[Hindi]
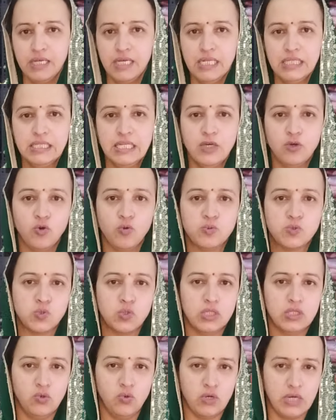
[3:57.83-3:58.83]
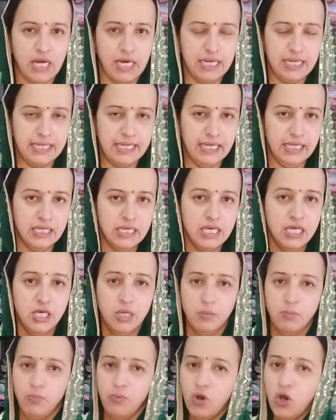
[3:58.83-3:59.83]
कितनी खूबसूरत लुक आ रही है
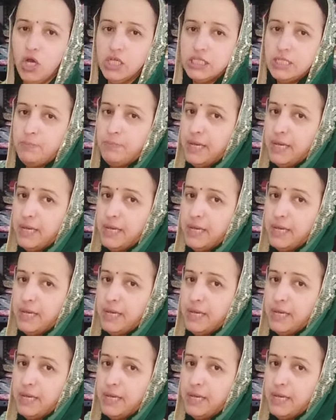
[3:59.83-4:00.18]
बहुत